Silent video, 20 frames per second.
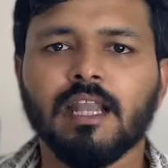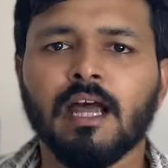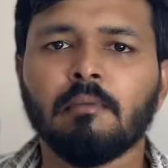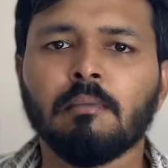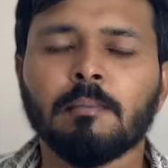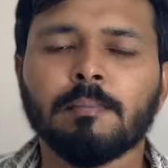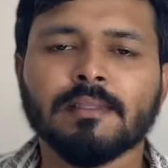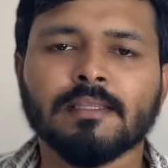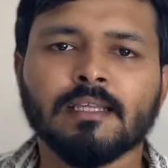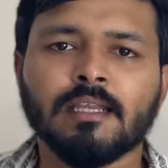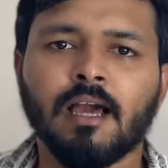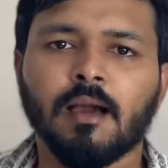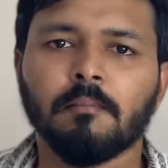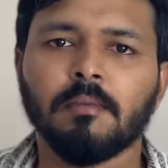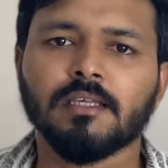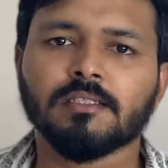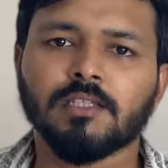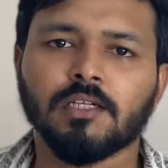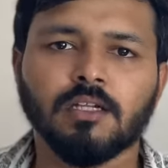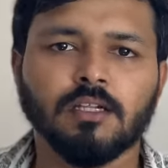இல்லாமல் பார்த்தீங்கன்னா
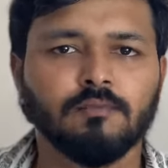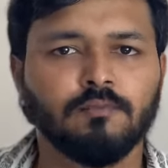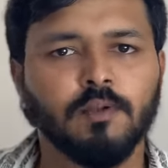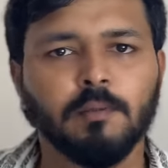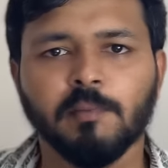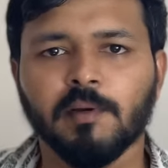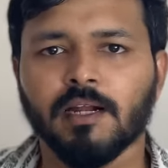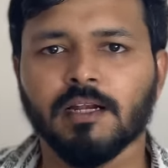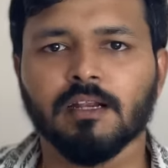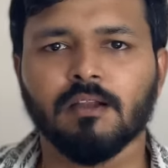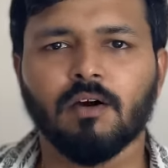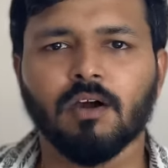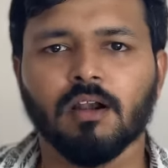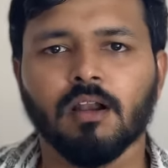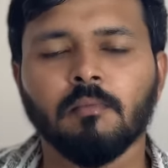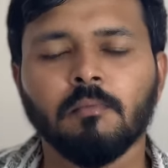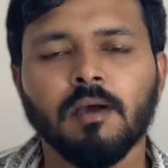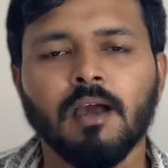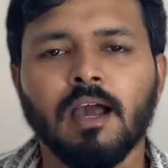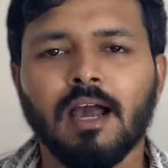அமேசான் அண்ட் ஃப்ளிப்கார்ட்டில்
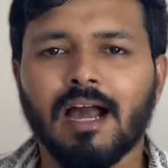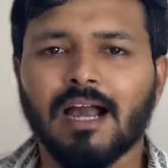வாங்கலாம்